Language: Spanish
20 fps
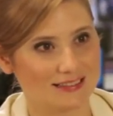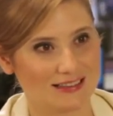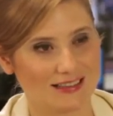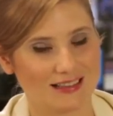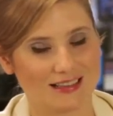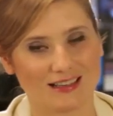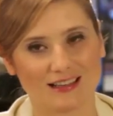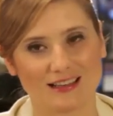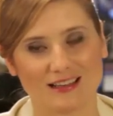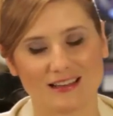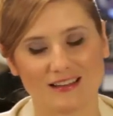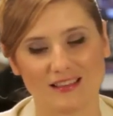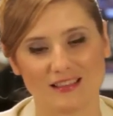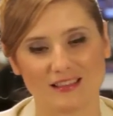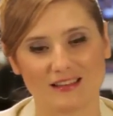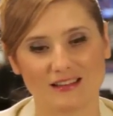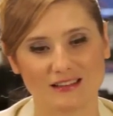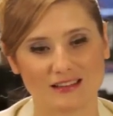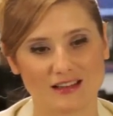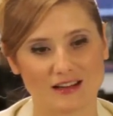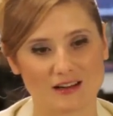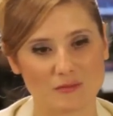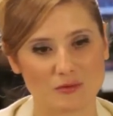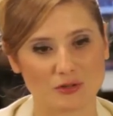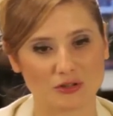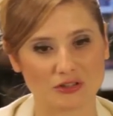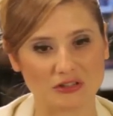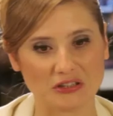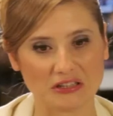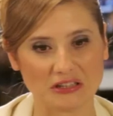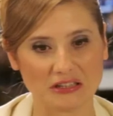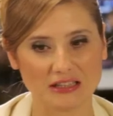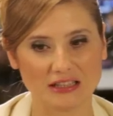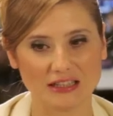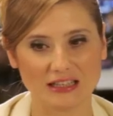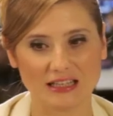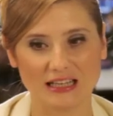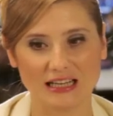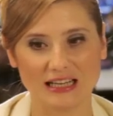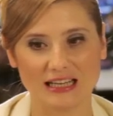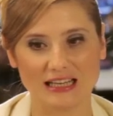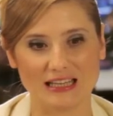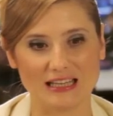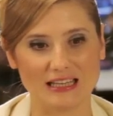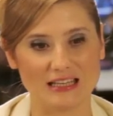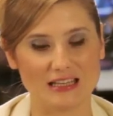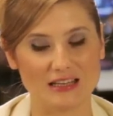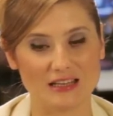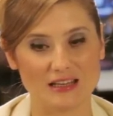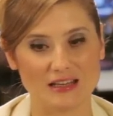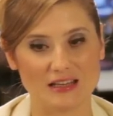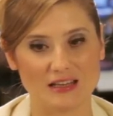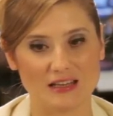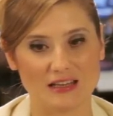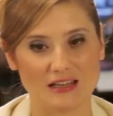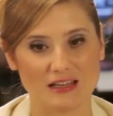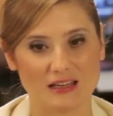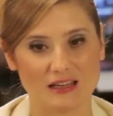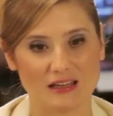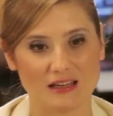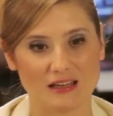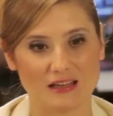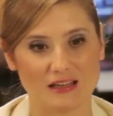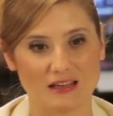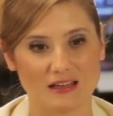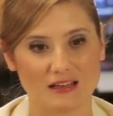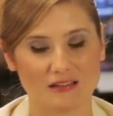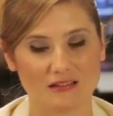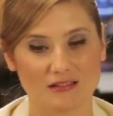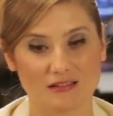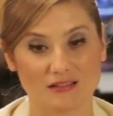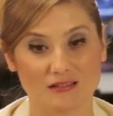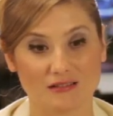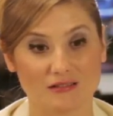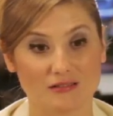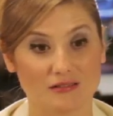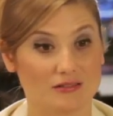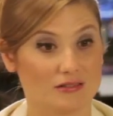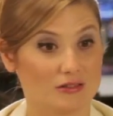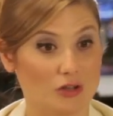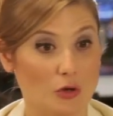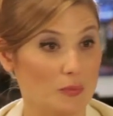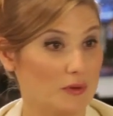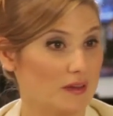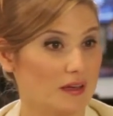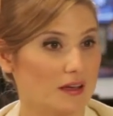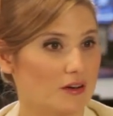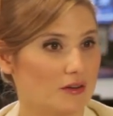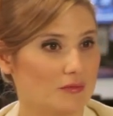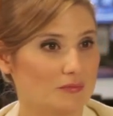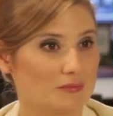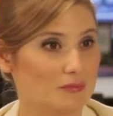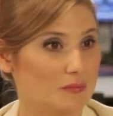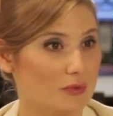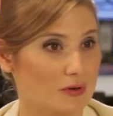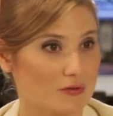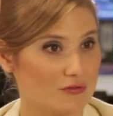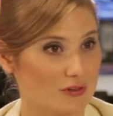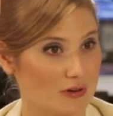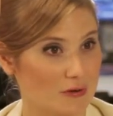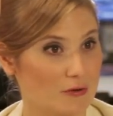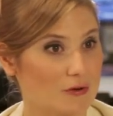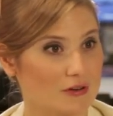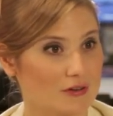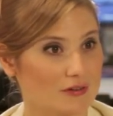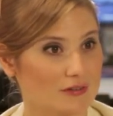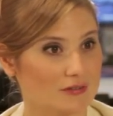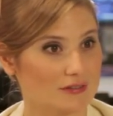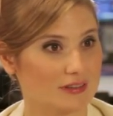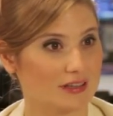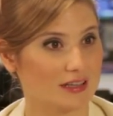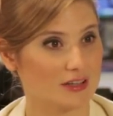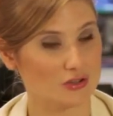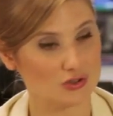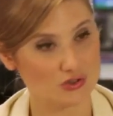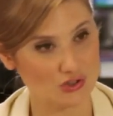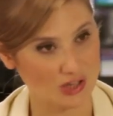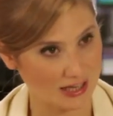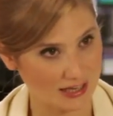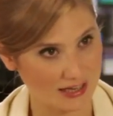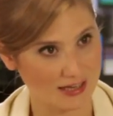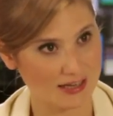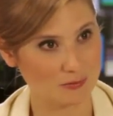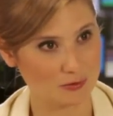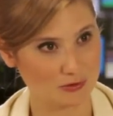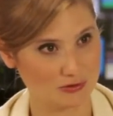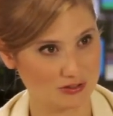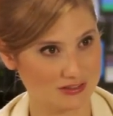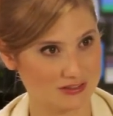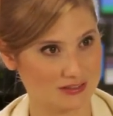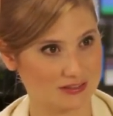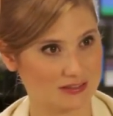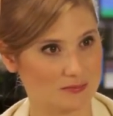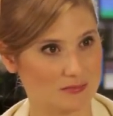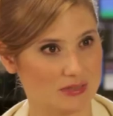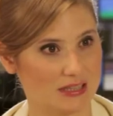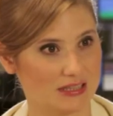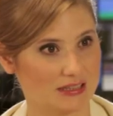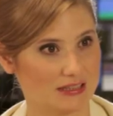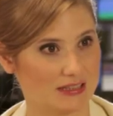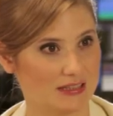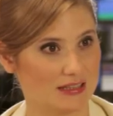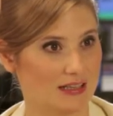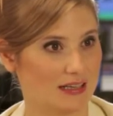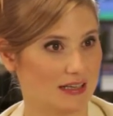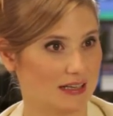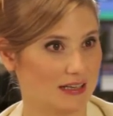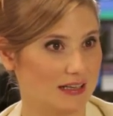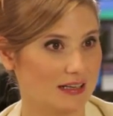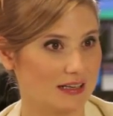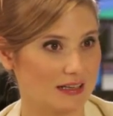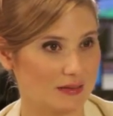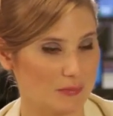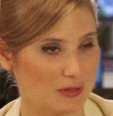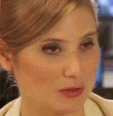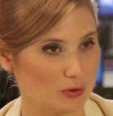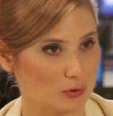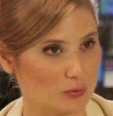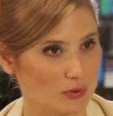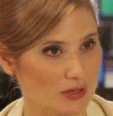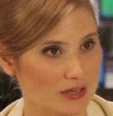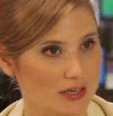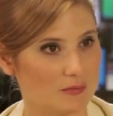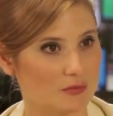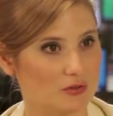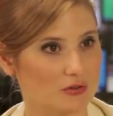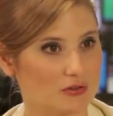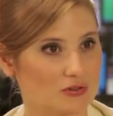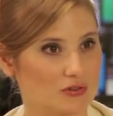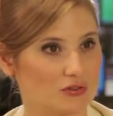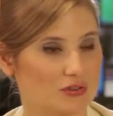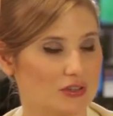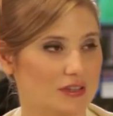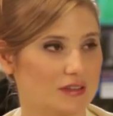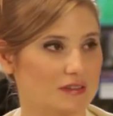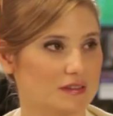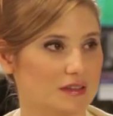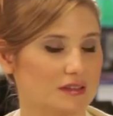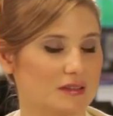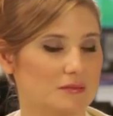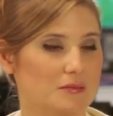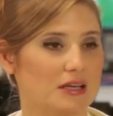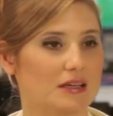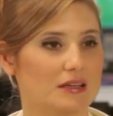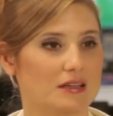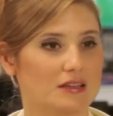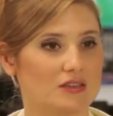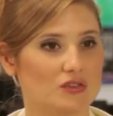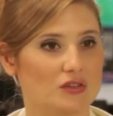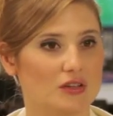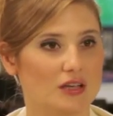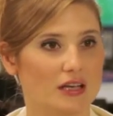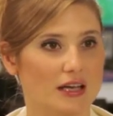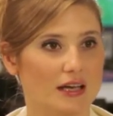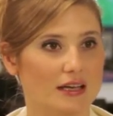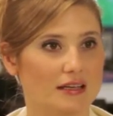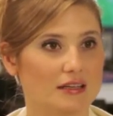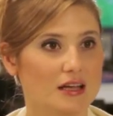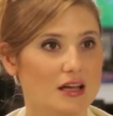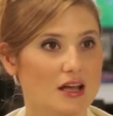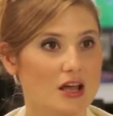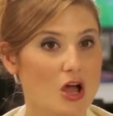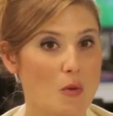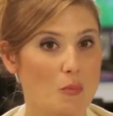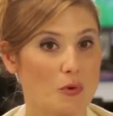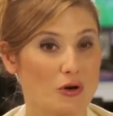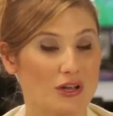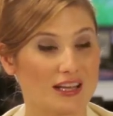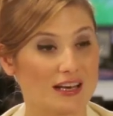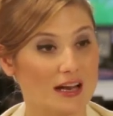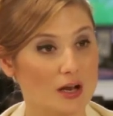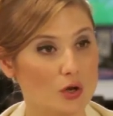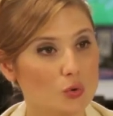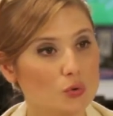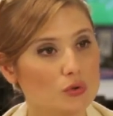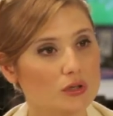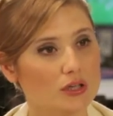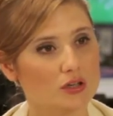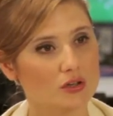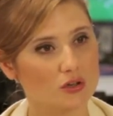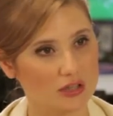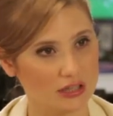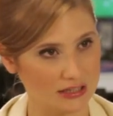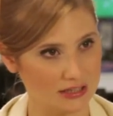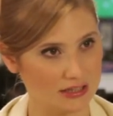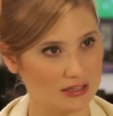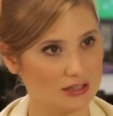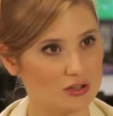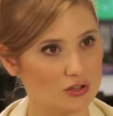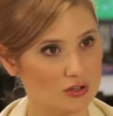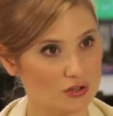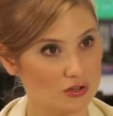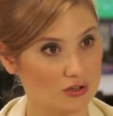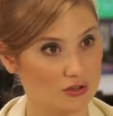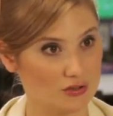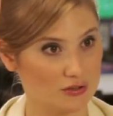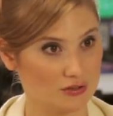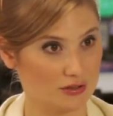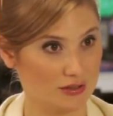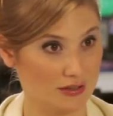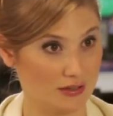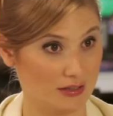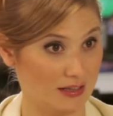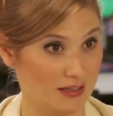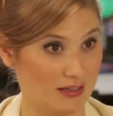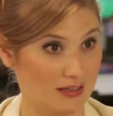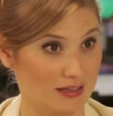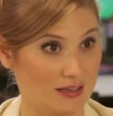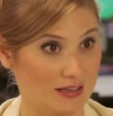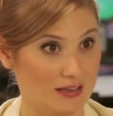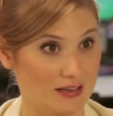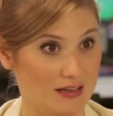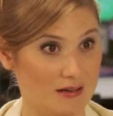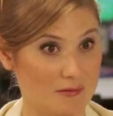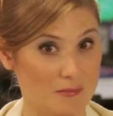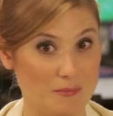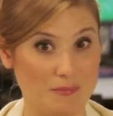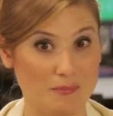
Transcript: del terremoto. Y eh, nos pidieron, por favor, que no sacáramos esas imágenes del aire, que mantuviéramos esas imágenes online, porque era el único registro eh,